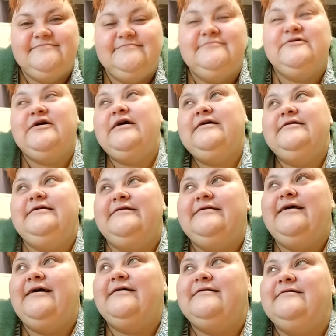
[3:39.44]
Вот как-то
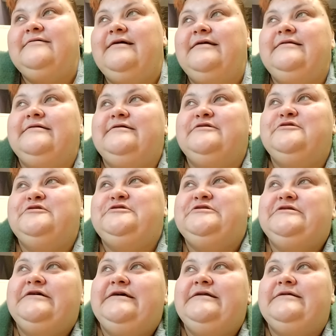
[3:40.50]
так. Ладно,
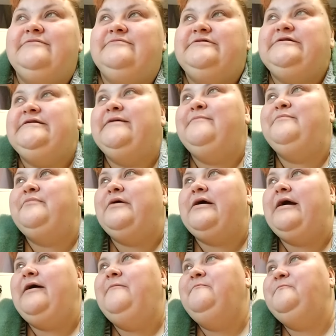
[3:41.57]
короче, на этом всем
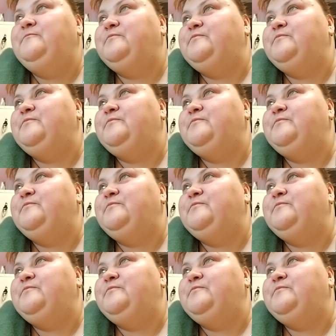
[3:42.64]
пока.